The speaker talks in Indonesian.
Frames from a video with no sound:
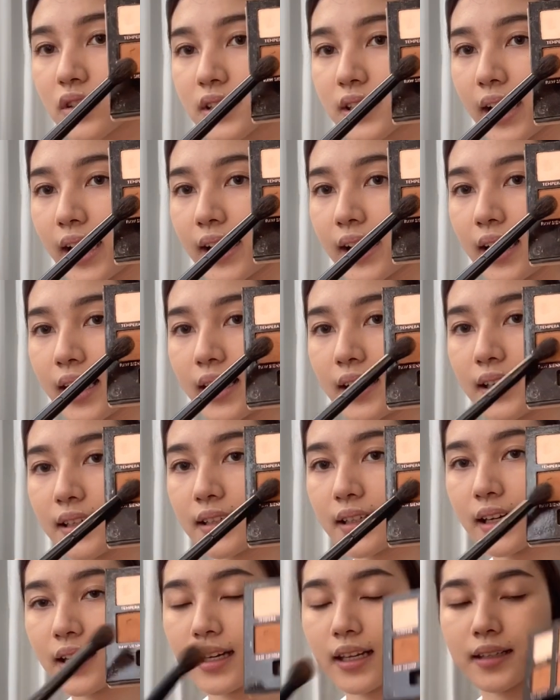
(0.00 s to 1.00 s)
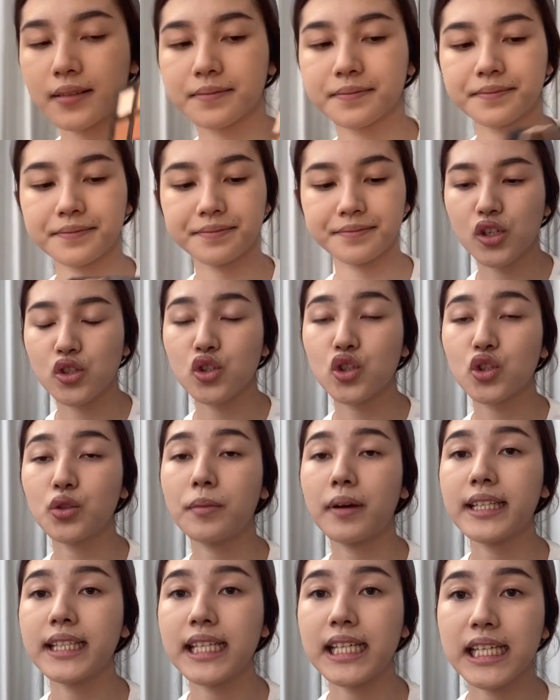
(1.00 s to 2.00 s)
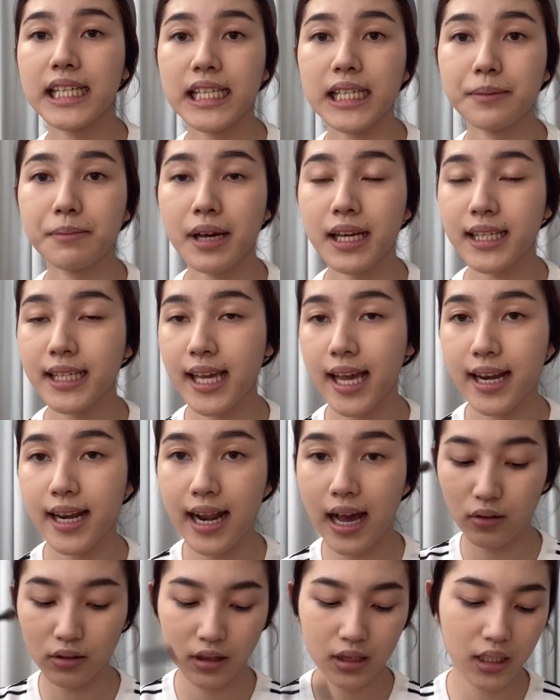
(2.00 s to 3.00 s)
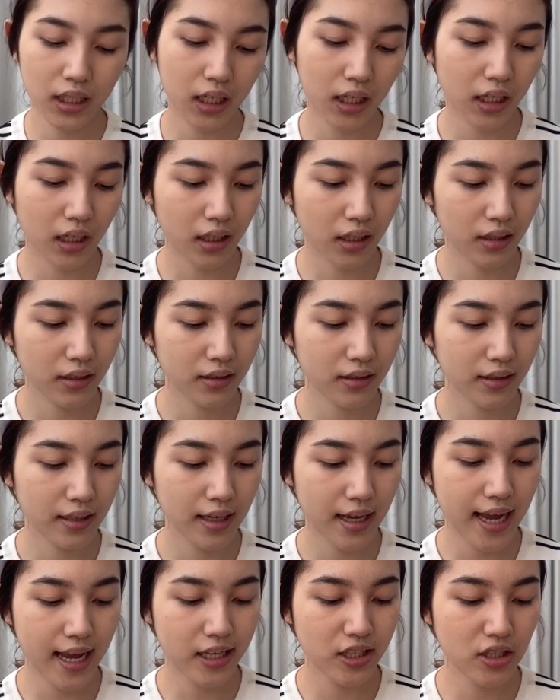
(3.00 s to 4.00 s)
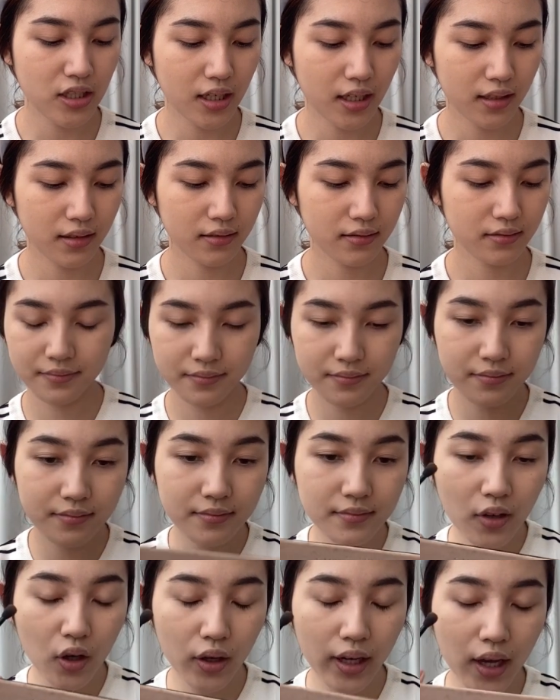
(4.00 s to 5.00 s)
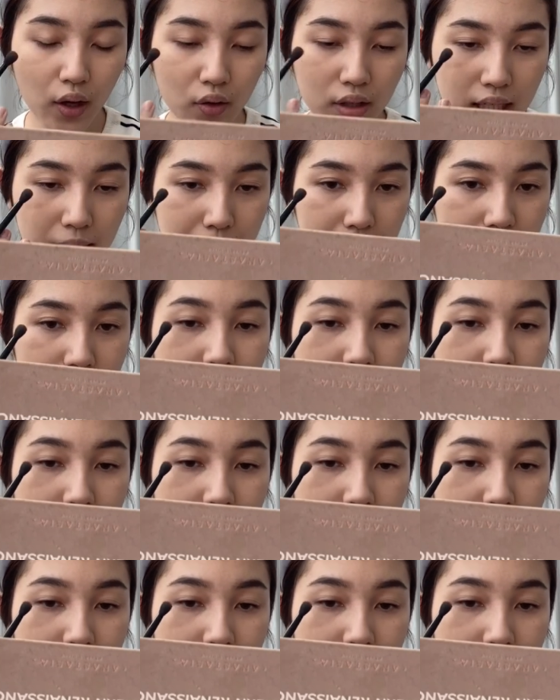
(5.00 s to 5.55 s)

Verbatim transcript: sienna yang cuman di bagian outer aja. Oke, aku diam.